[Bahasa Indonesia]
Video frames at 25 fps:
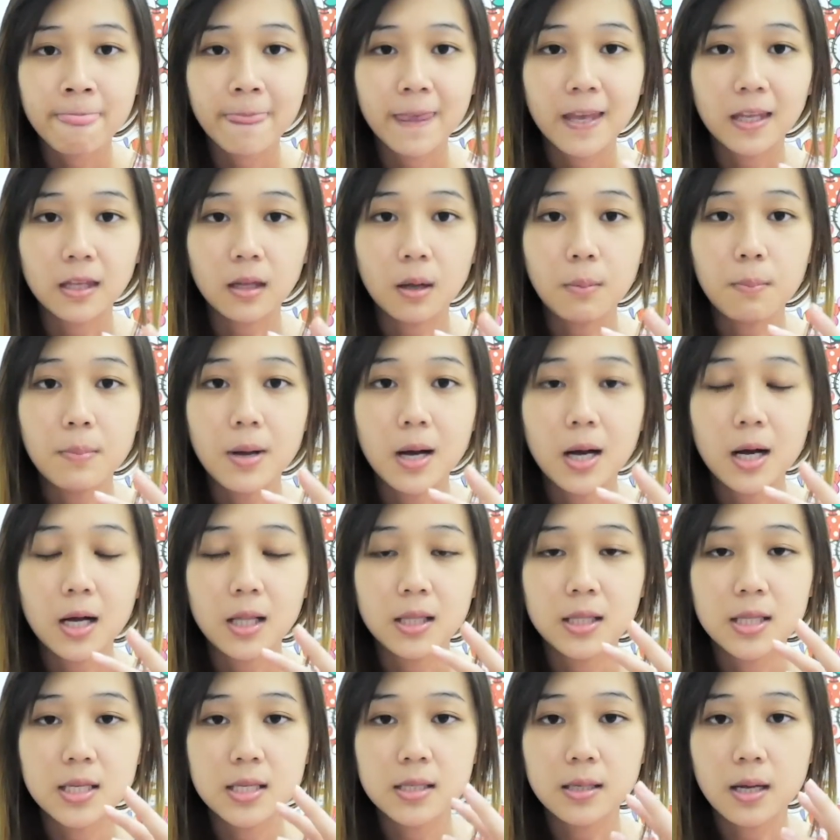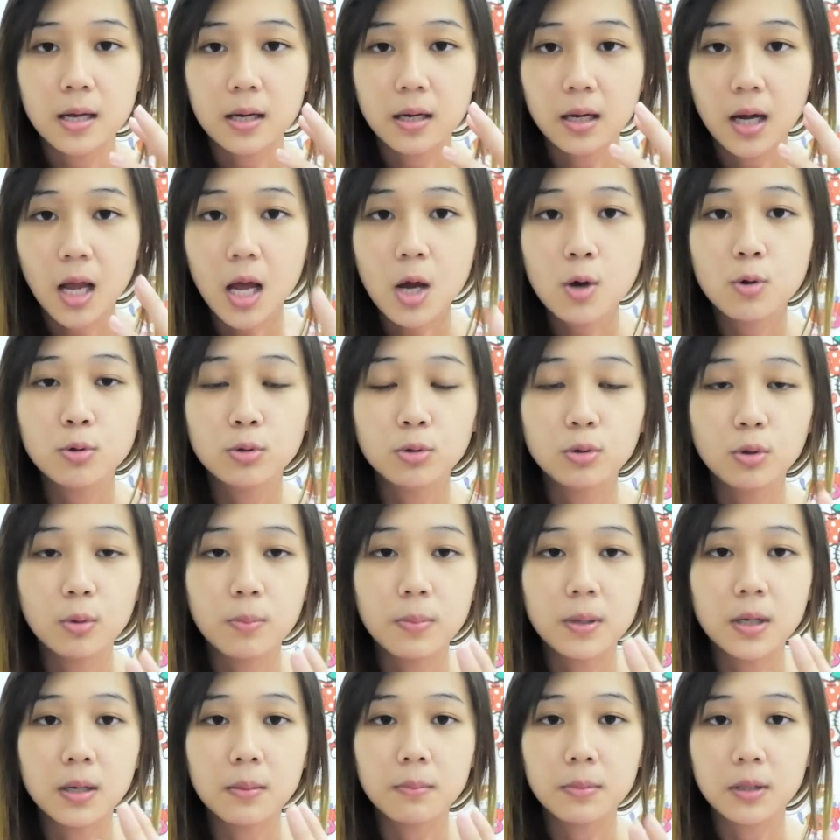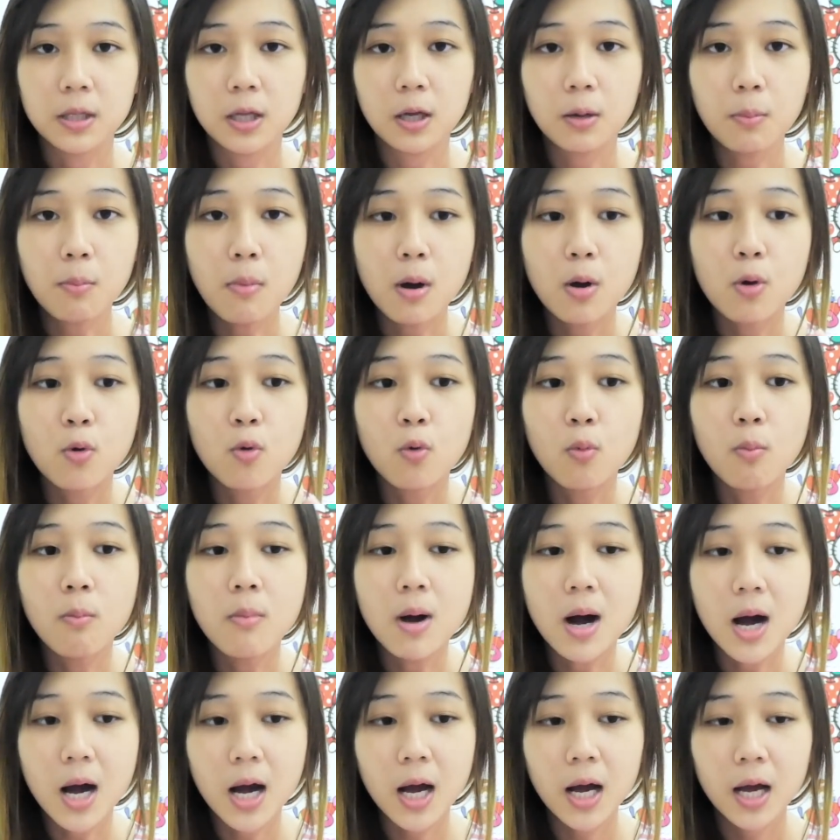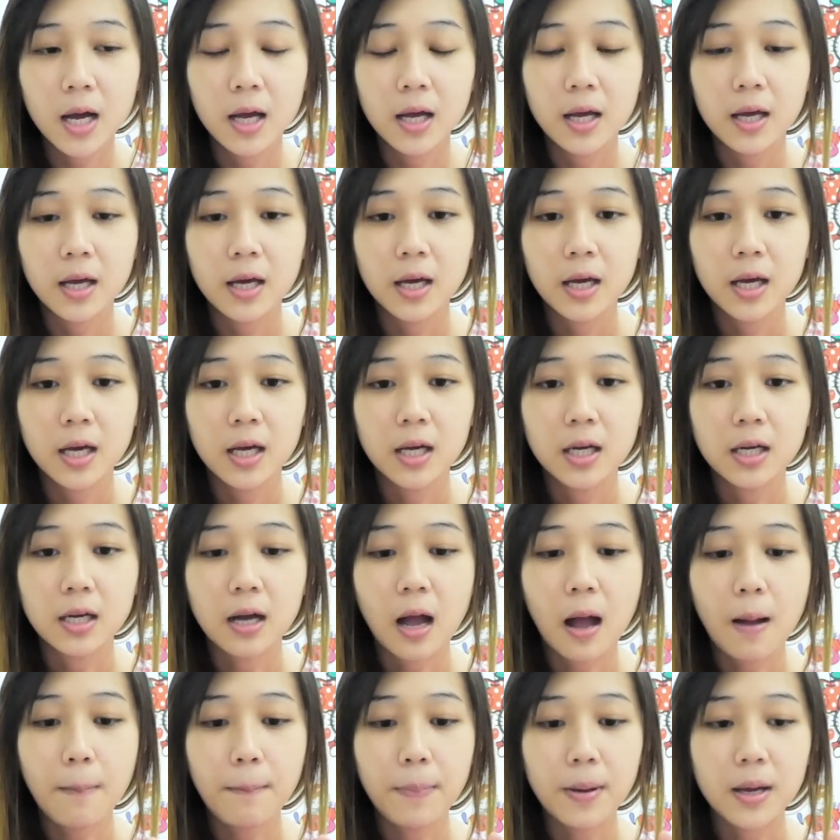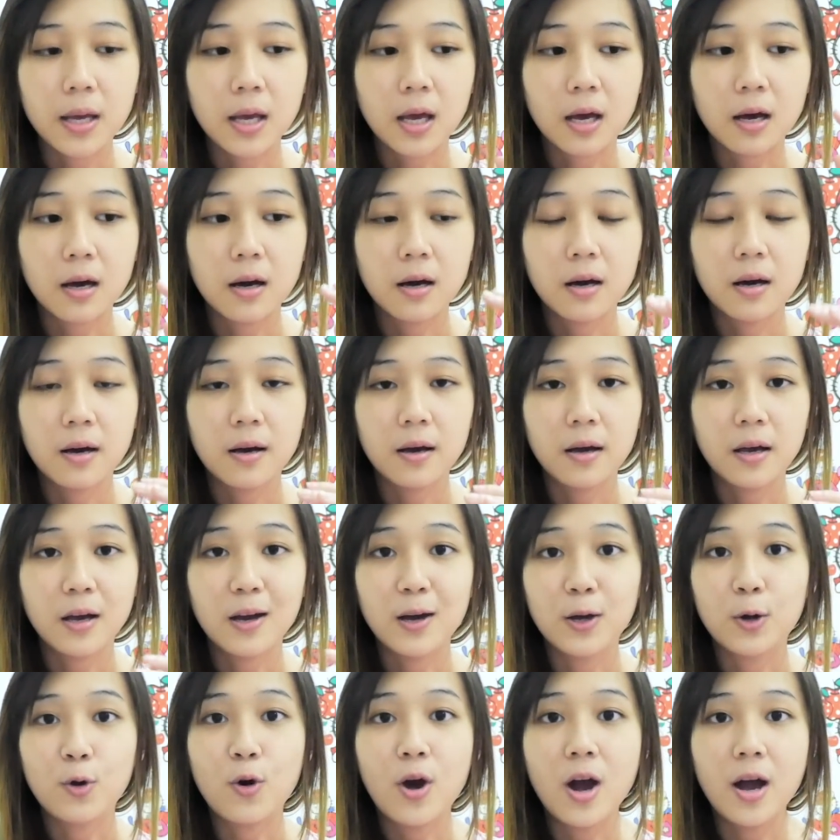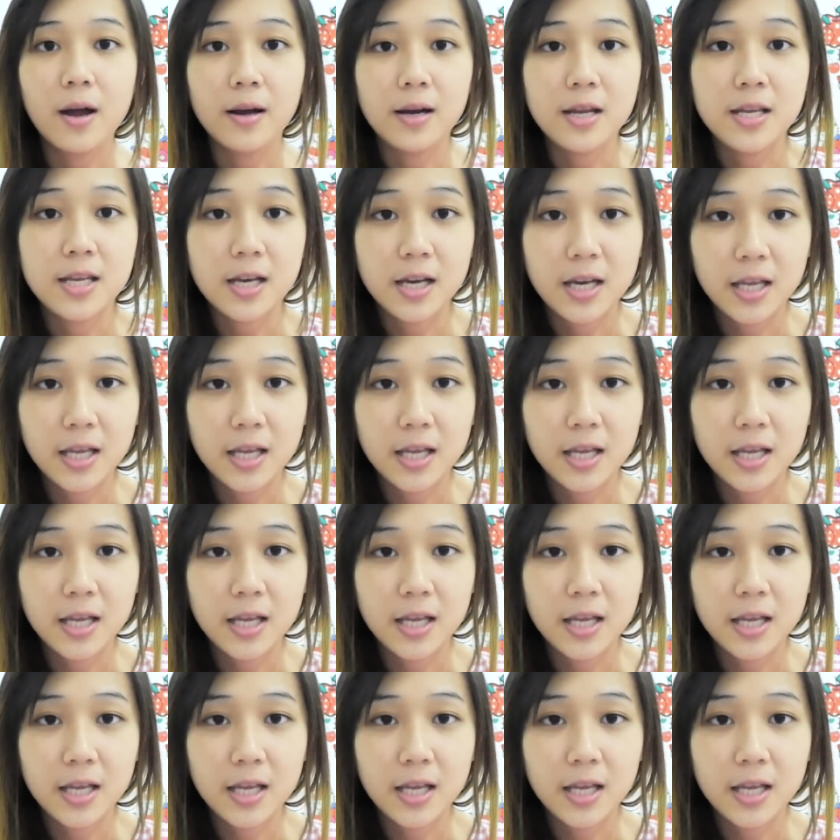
kita bakal di sana untuk benar-benar mengubah apa ya kayak rohaninya